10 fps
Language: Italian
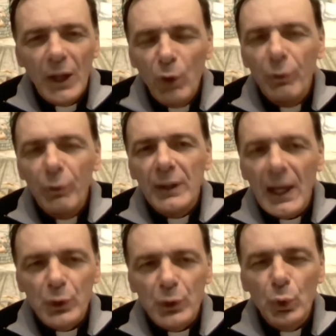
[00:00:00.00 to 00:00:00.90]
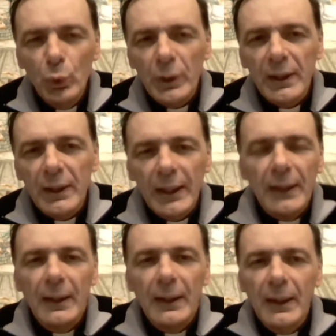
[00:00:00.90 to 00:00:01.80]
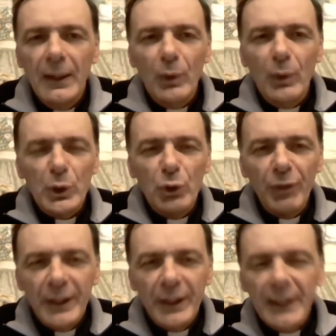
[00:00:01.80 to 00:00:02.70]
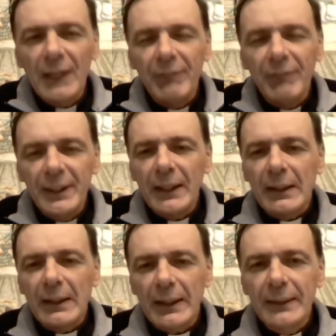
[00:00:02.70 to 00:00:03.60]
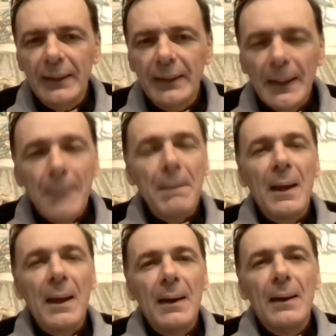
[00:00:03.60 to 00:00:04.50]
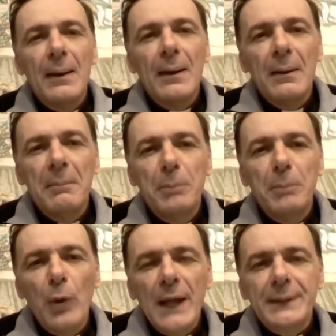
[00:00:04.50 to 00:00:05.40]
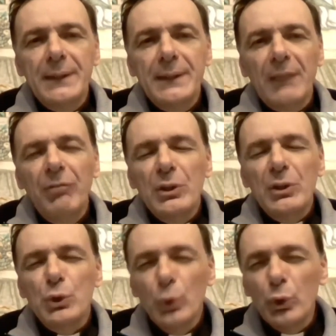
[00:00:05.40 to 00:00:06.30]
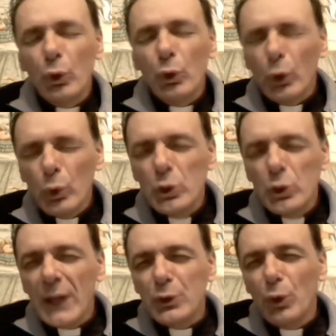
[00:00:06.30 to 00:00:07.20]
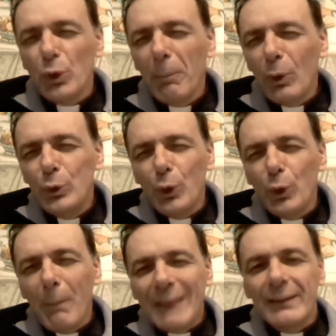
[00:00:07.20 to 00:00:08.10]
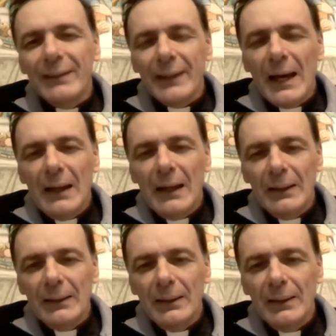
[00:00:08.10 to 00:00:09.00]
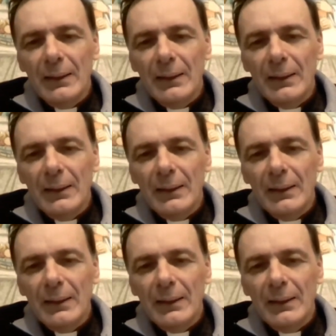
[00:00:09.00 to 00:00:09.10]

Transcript: la novità assoluta che questo venire, vedere, credere può essere vissuto con un gesto molto materiale